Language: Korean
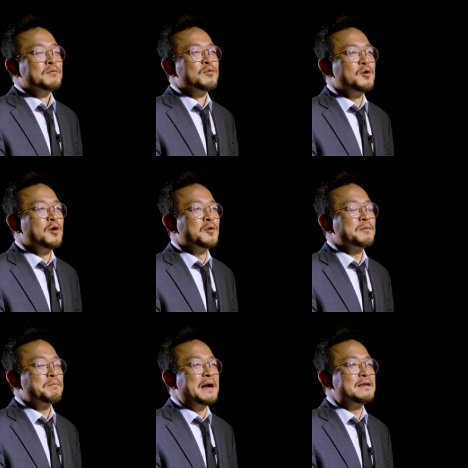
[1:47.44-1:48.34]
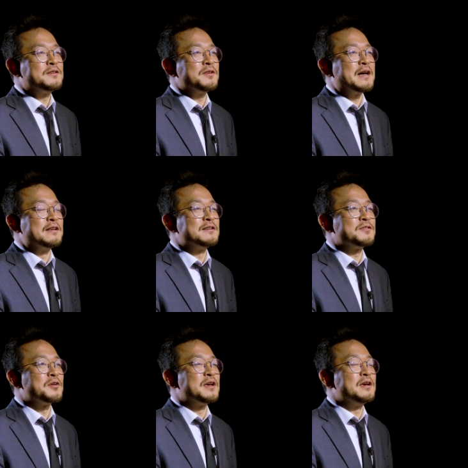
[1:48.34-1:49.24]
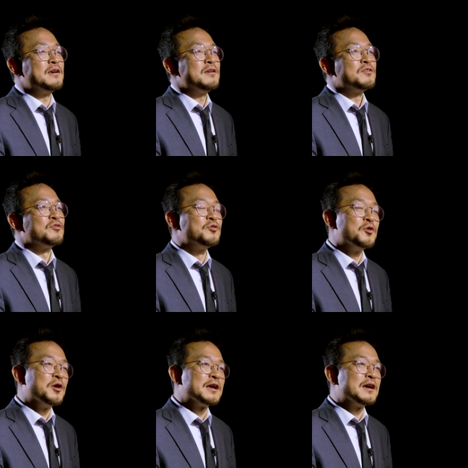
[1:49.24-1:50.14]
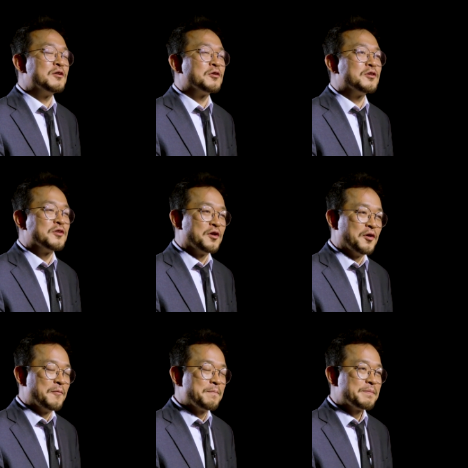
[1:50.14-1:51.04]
물론 발전 가능성이 중요하게 여겨져요.